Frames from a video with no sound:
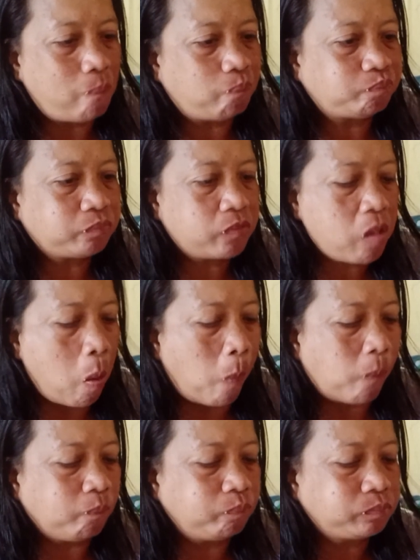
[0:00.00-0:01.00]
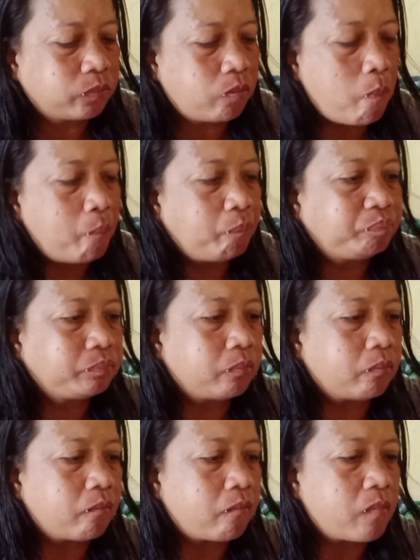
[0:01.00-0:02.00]
Katudo. Mm,
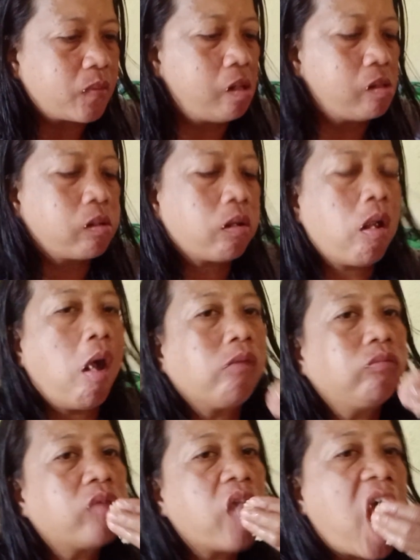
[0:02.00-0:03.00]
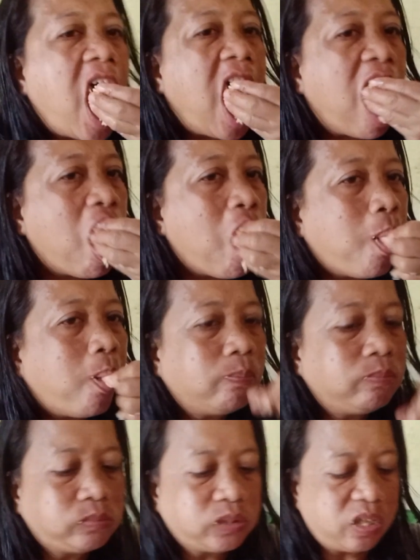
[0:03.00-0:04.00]
maya-maya kasi may bibili
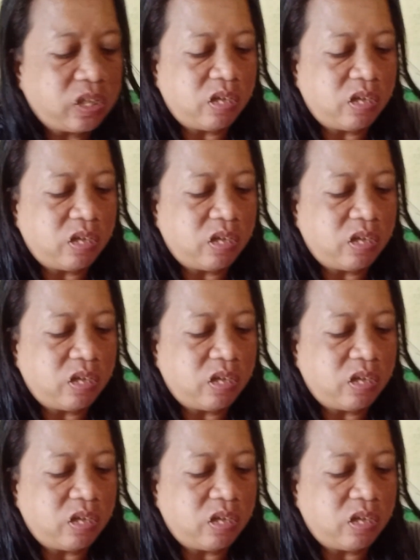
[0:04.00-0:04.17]
na yan.